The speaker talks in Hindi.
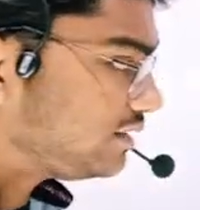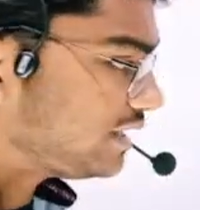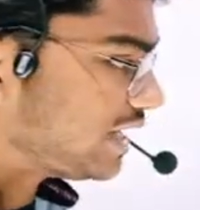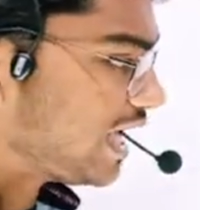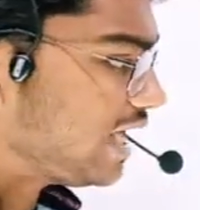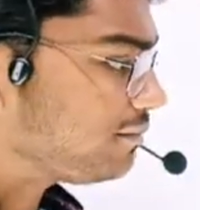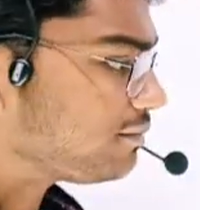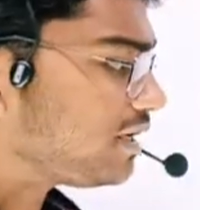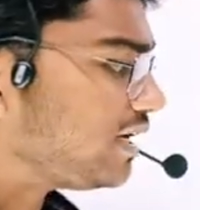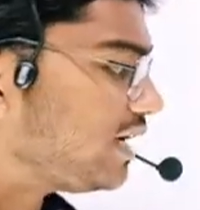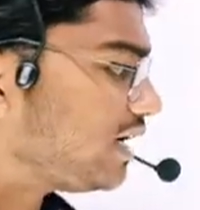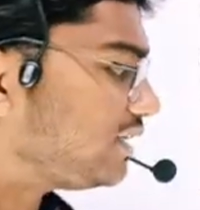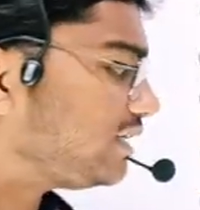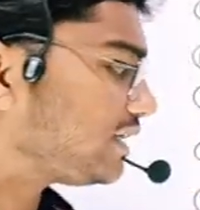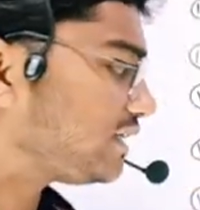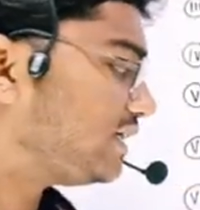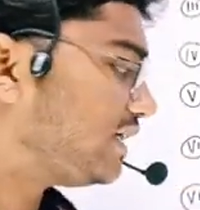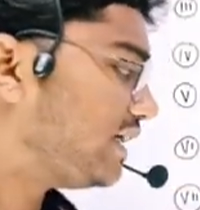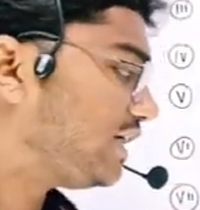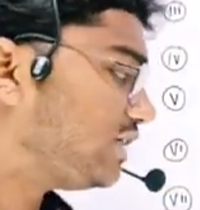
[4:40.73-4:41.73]
टाइम का याद
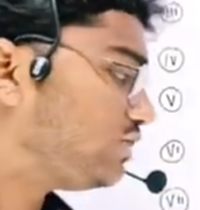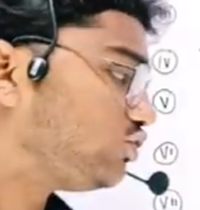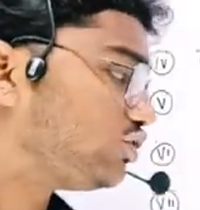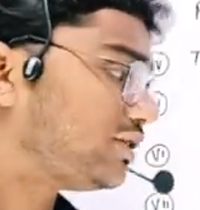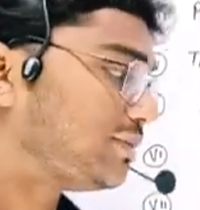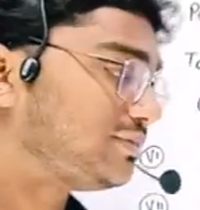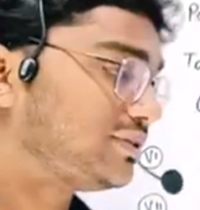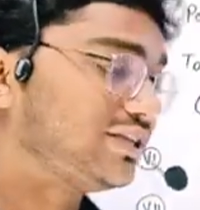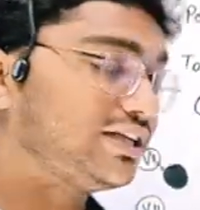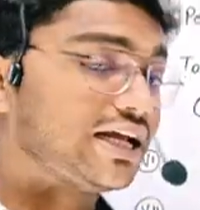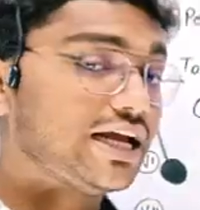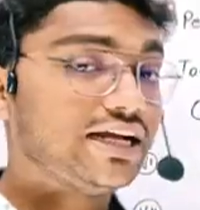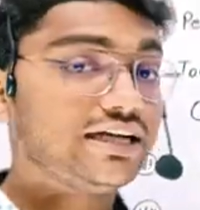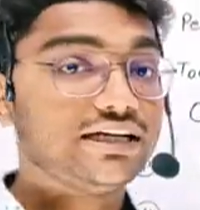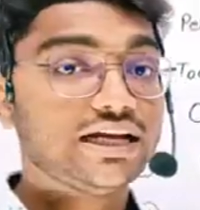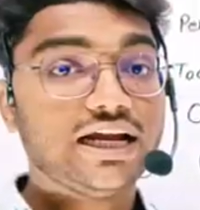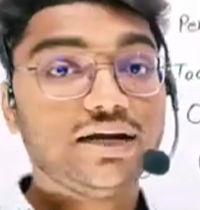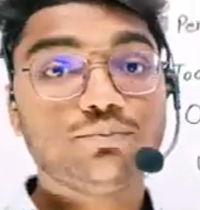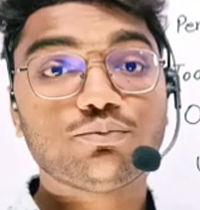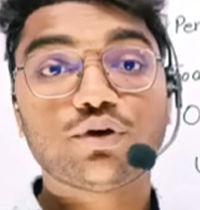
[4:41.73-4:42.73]
रखना है जो सबसे नाइन
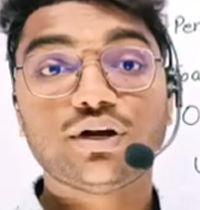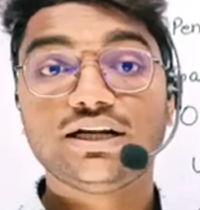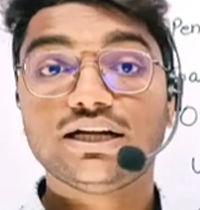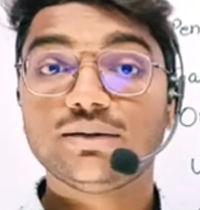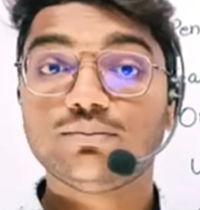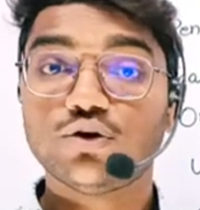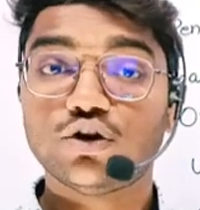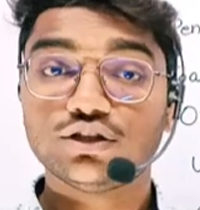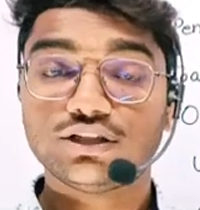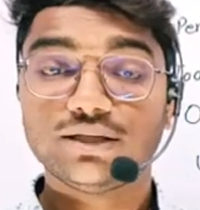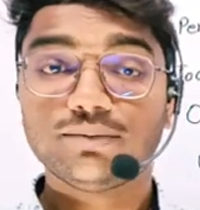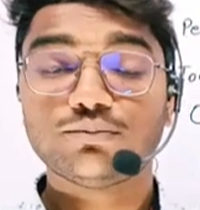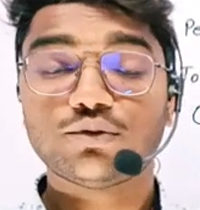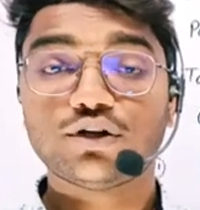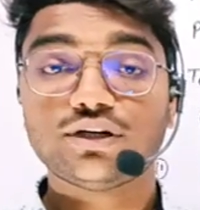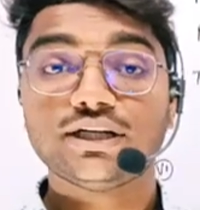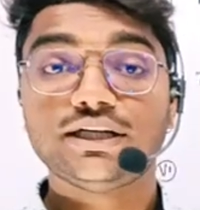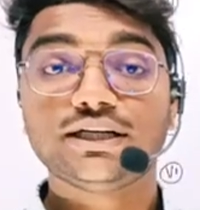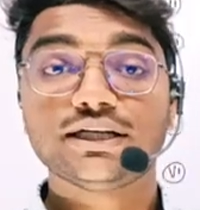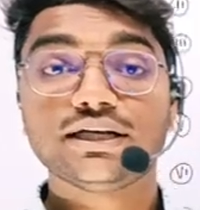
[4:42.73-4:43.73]
नाइन पॉइंट है बहुत ही
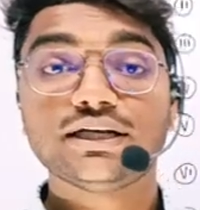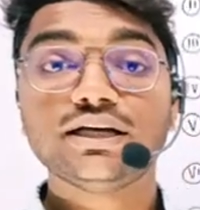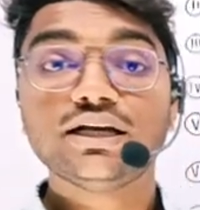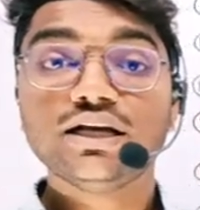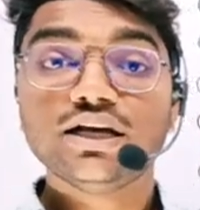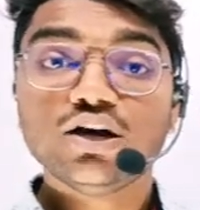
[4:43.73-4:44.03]
इंपॉर्टेंट है